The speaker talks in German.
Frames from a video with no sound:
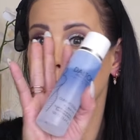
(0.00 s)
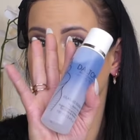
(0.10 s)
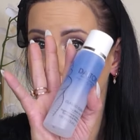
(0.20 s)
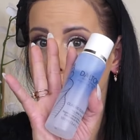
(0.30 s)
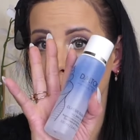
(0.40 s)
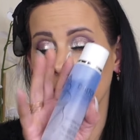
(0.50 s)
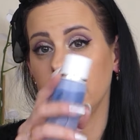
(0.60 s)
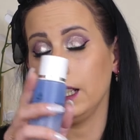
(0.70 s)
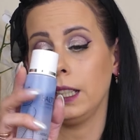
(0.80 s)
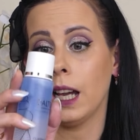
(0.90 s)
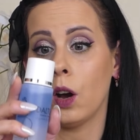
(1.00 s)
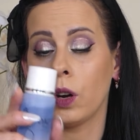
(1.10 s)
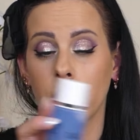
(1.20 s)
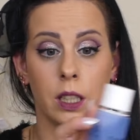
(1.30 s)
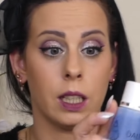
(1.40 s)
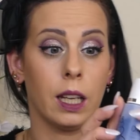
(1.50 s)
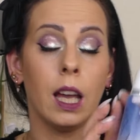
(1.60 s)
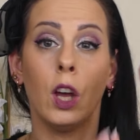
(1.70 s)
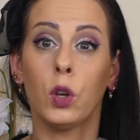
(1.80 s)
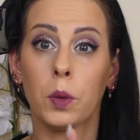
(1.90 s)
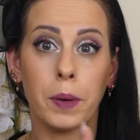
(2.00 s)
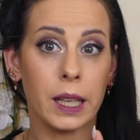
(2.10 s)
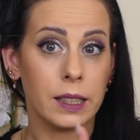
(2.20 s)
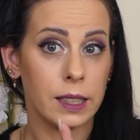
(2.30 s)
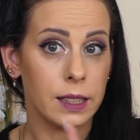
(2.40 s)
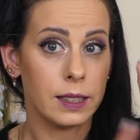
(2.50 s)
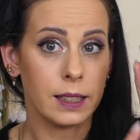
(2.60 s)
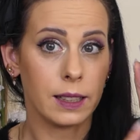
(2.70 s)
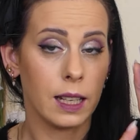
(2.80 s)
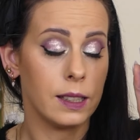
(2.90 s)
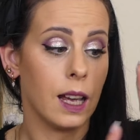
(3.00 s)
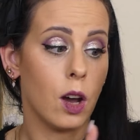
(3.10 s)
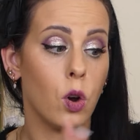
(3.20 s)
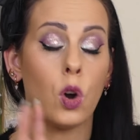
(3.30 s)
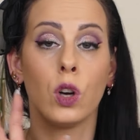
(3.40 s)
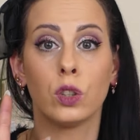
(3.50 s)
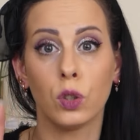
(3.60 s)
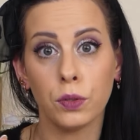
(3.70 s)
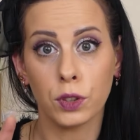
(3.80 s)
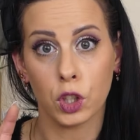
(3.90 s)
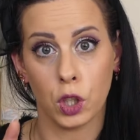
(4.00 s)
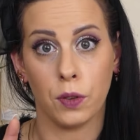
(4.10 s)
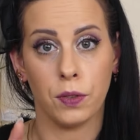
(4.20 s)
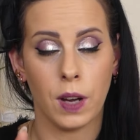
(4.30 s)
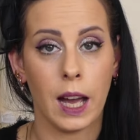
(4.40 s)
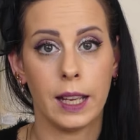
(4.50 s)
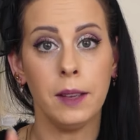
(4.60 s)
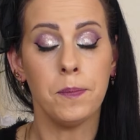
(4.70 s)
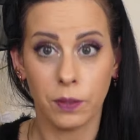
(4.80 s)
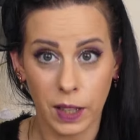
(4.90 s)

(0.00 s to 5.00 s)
Dann seid ihr hier auch richtig. Übrigens ist das Ganze auch duftstofffrei,